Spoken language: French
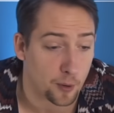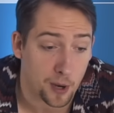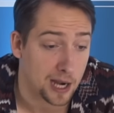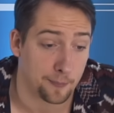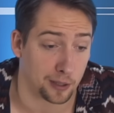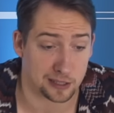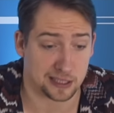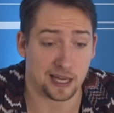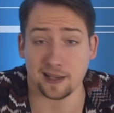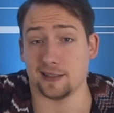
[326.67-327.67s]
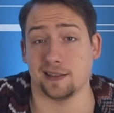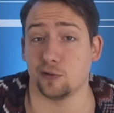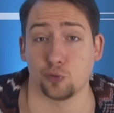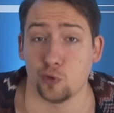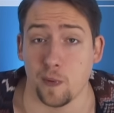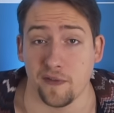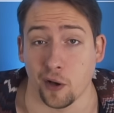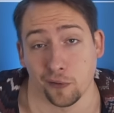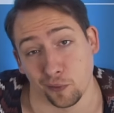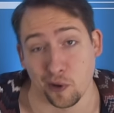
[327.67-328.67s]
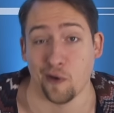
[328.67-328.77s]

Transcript: Pour moi, à l'époque, les scénaristes étaient sous stupéfiants, donc...